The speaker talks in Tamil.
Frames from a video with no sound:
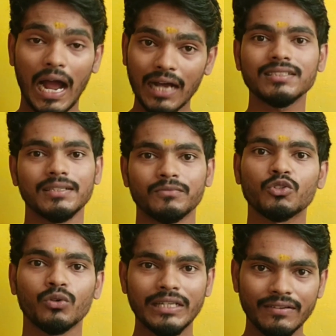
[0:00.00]
ஆசை
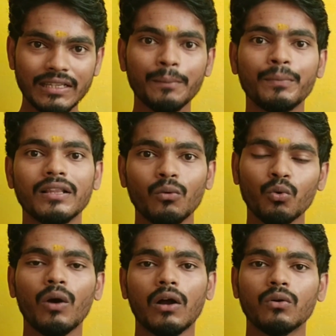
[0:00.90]
ஸோ இதை வந்து இப்படி தான்
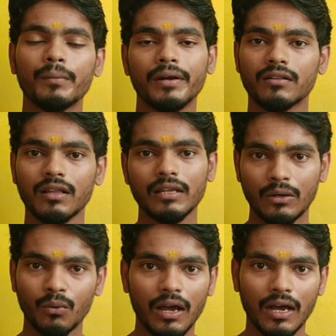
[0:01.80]
உருவாக்கணும் அப்படின்றது தான்
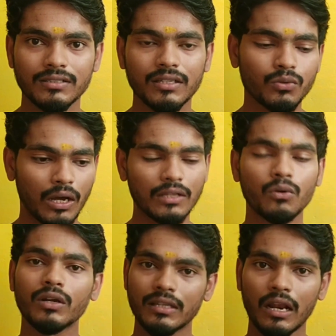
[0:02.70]
என்னோட ஆசை ஸோ
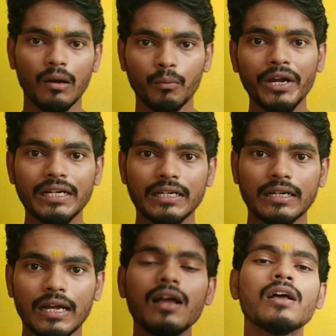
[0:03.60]
அதை நோக்கி தான் நான் போயிட்டு
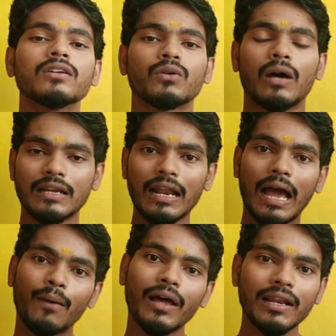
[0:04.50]
இருக்கேன் ஸோ
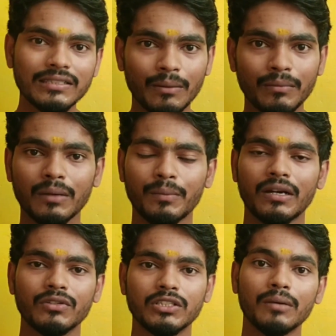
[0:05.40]
அதனால் அவேர்னஸ்
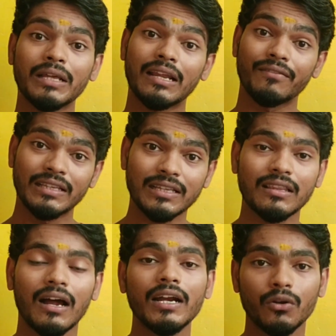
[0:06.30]
சம்மந்தப்பட்ட விஷயம் இல்லை இதை
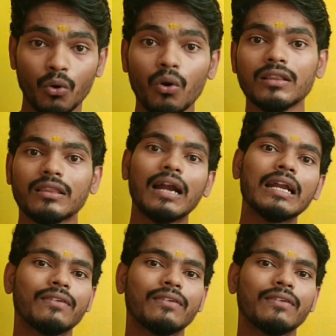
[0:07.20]
தாண்டி ட்ரோலை தாண்டி